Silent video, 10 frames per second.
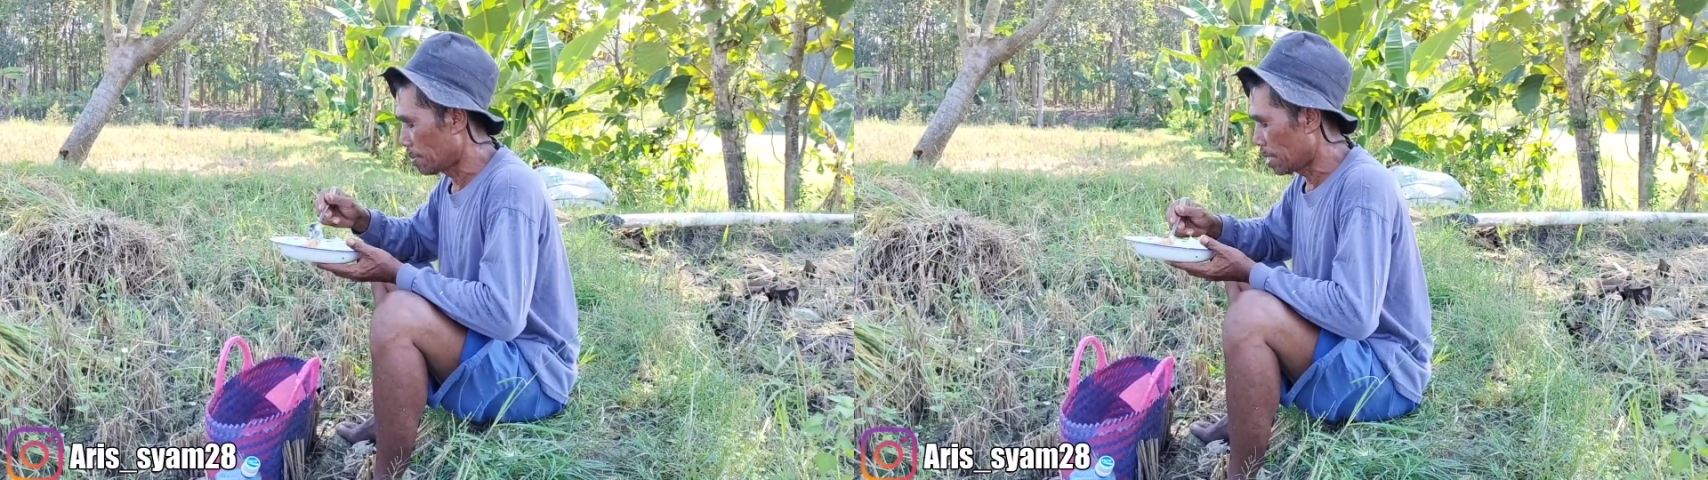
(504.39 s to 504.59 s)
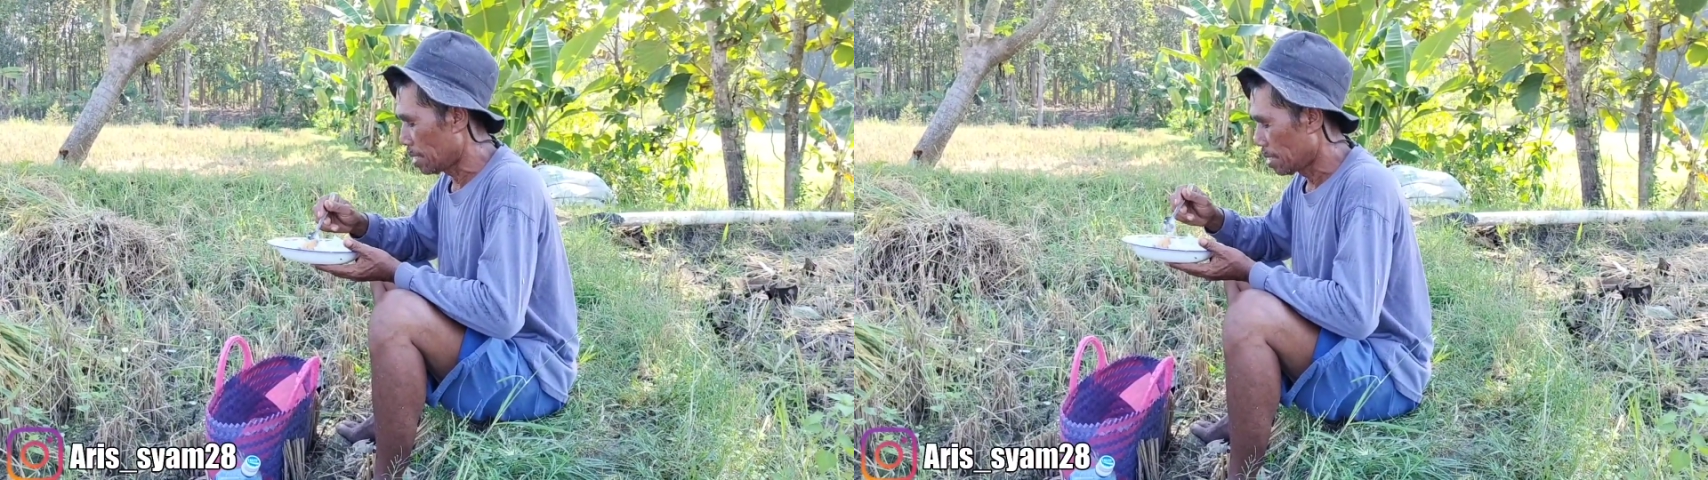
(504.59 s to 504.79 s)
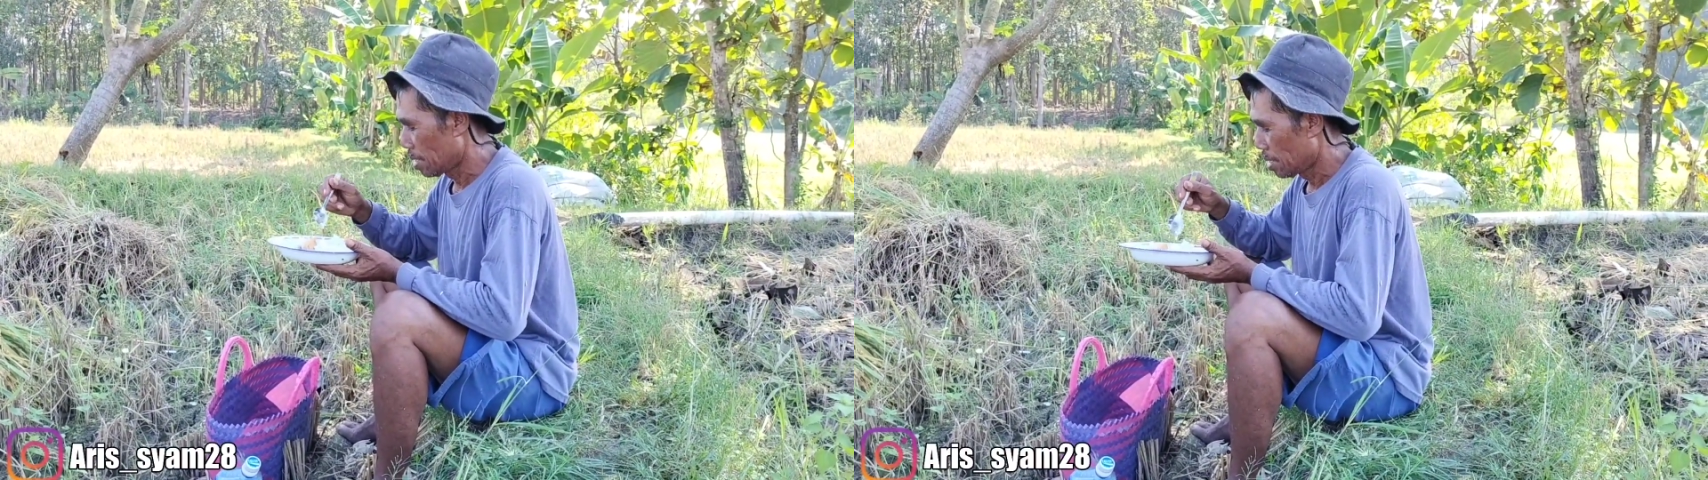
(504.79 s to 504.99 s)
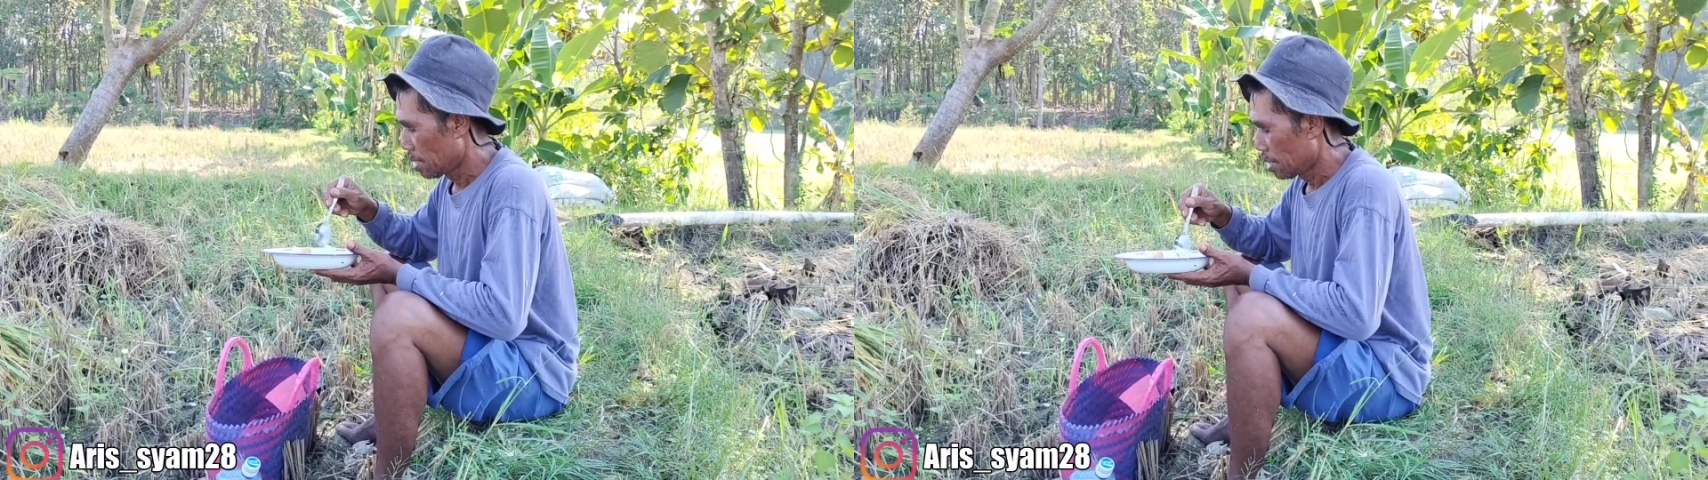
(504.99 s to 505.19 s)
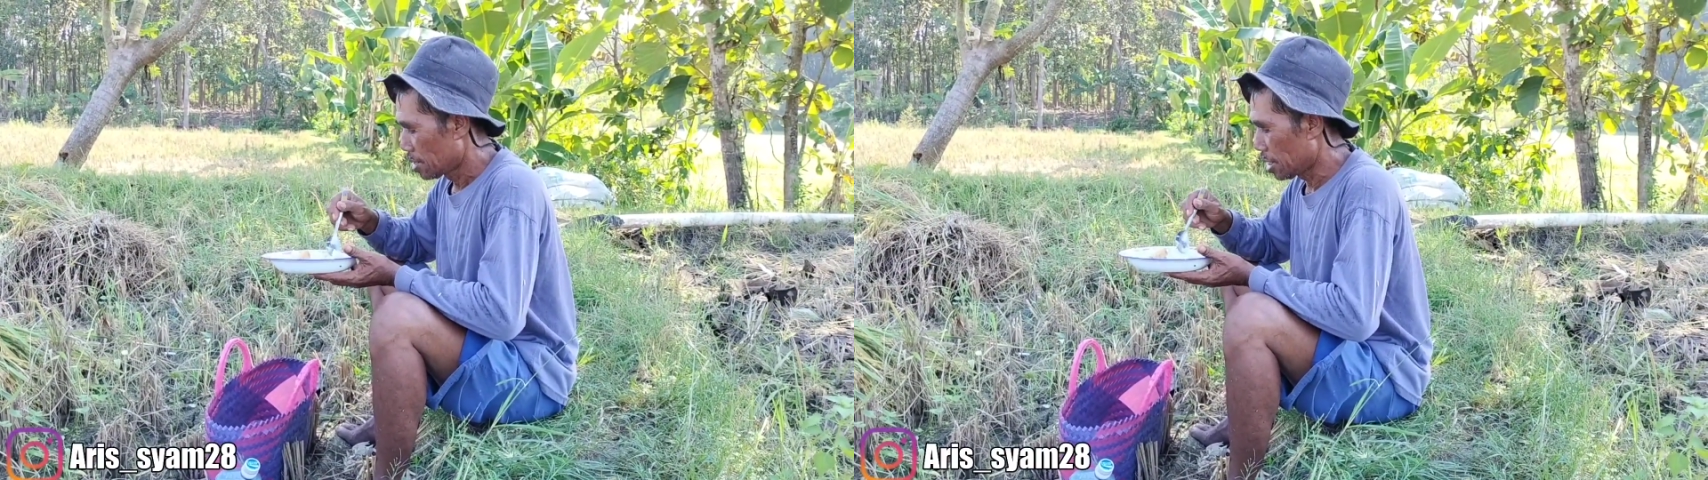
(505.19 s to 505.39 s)
Muji.
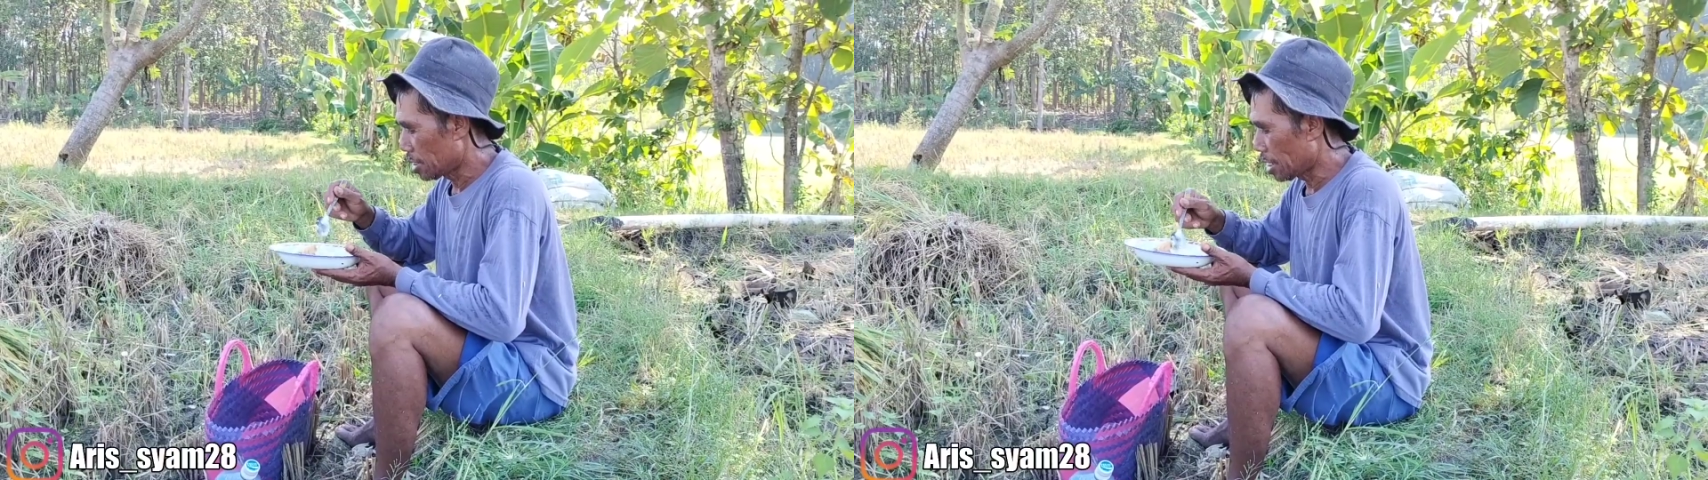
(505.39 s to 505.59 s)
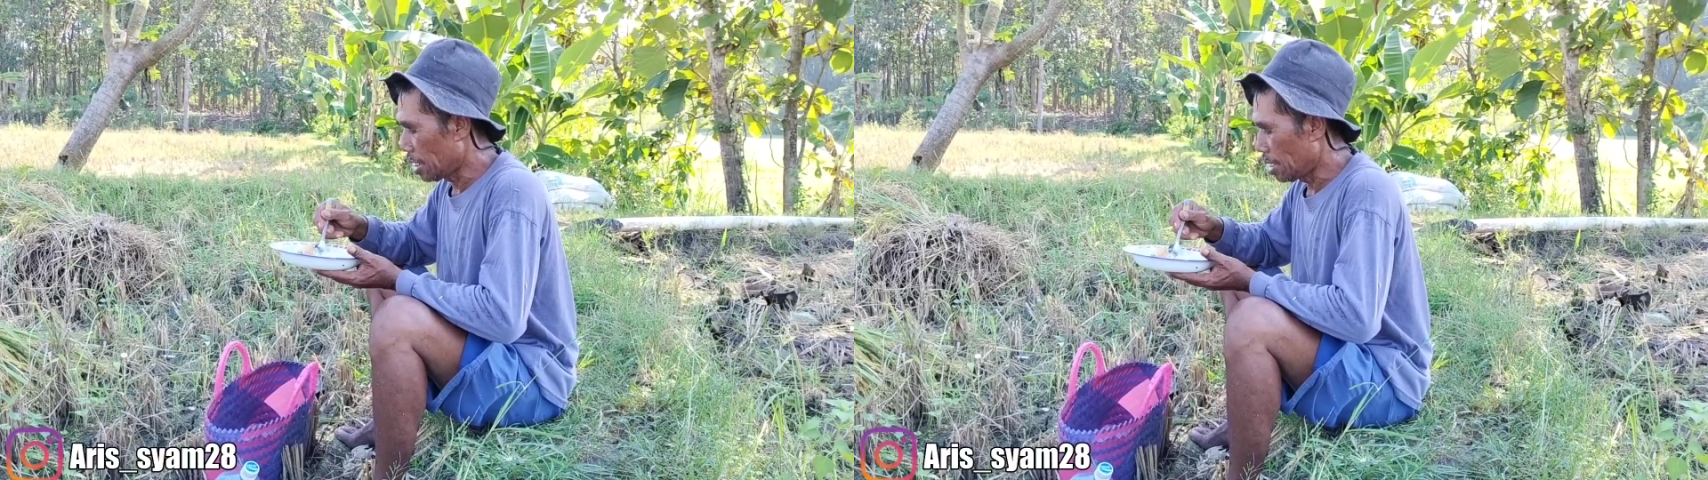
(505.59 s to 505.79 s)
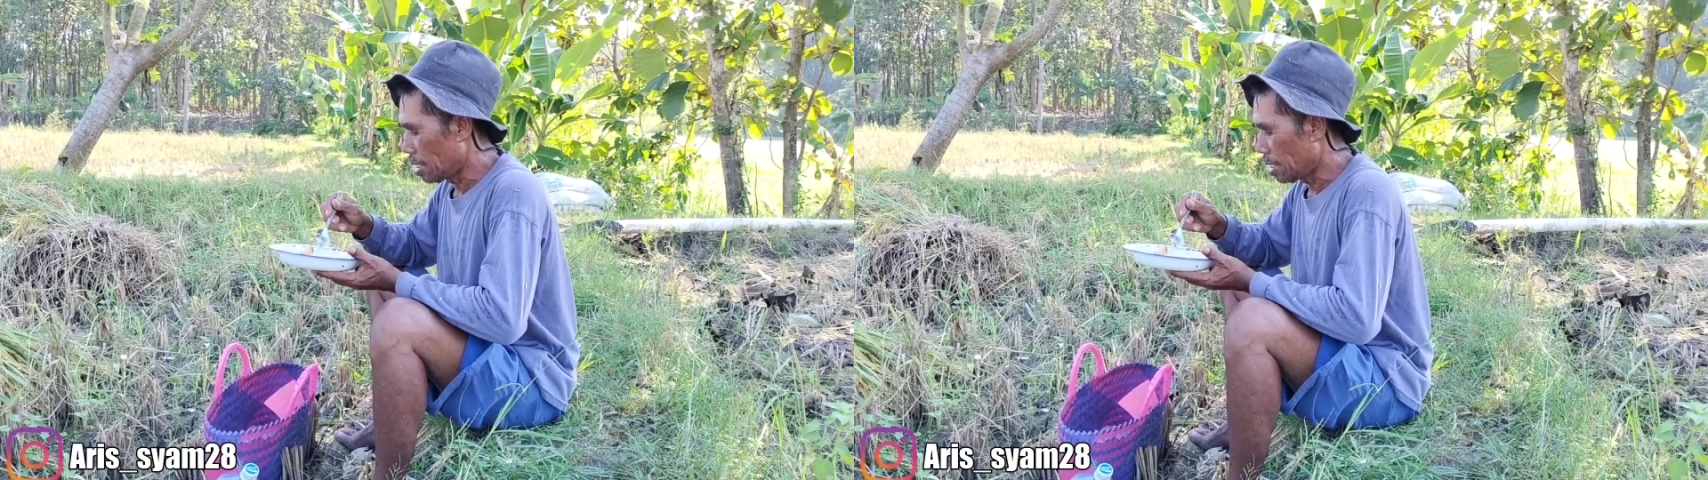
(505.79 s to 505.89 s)
Siti.